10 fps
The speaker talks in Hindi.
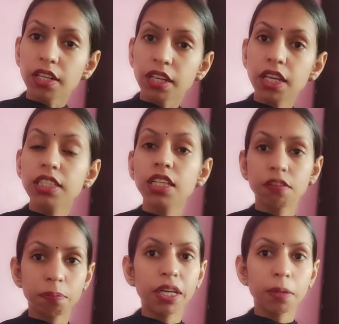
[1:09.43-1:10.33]
ठीक है
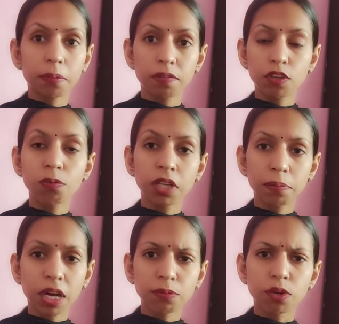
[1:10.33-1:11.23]
सिर्फ मैंने अपनी वीडियो में ये
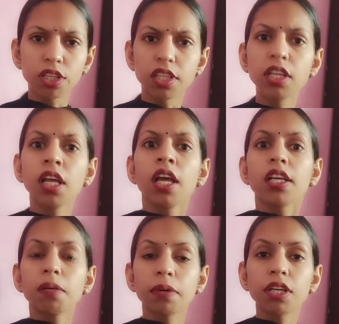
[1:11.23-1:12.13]
बात बोली थी
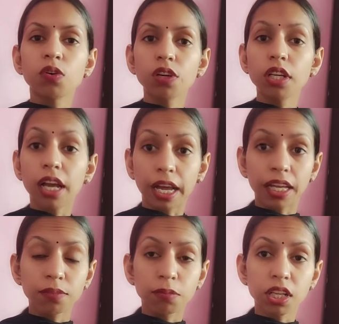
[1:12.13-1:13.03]
कि भाई कोई है
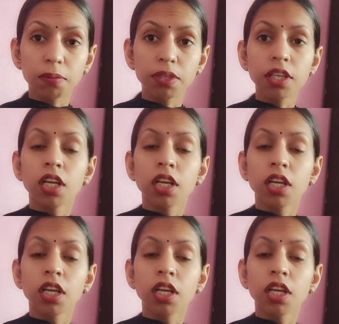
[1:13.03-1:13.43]
मतलब